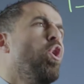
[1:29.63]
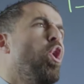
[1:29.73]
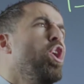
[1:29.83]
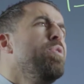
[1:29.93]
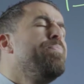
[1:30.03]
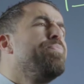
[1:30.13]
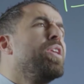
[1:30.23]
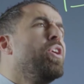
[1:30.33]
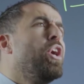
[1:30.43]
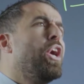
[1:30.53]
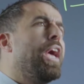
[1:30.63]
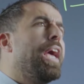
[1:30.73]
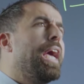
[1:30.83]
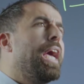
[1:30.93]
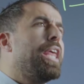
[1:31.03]
هون
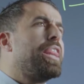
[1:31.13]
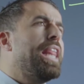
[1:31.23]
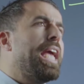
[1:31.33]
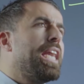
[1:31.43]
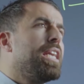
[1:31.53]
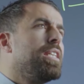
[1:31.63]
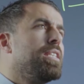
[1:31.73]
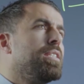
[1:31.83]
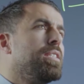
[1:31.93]
اه اثنين